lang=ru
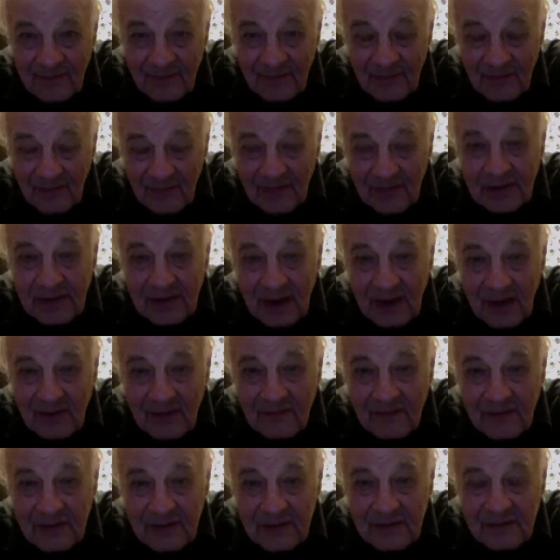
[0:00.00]
Вот так
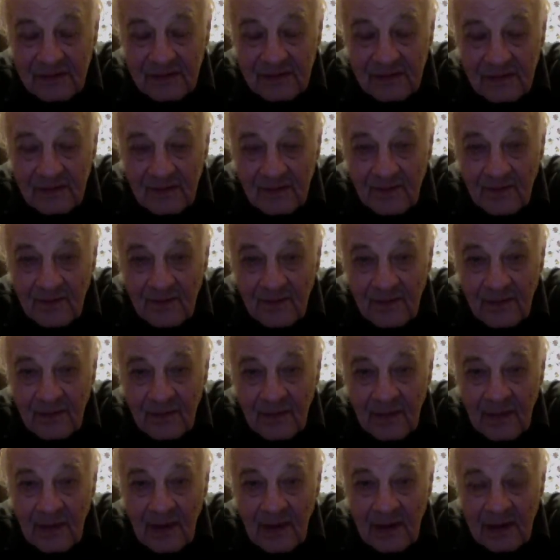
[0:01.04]
вот.
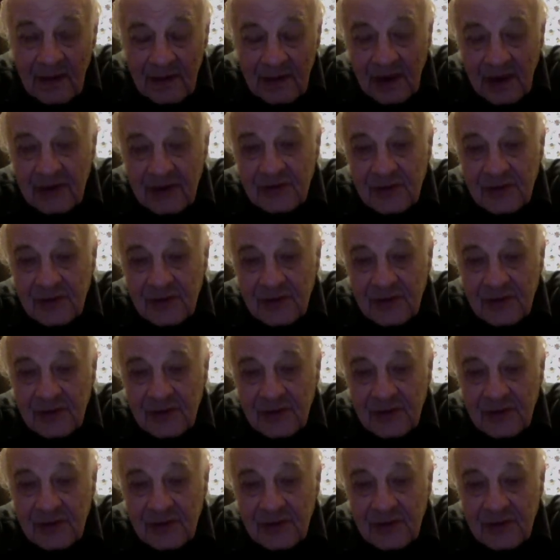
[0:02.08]
Так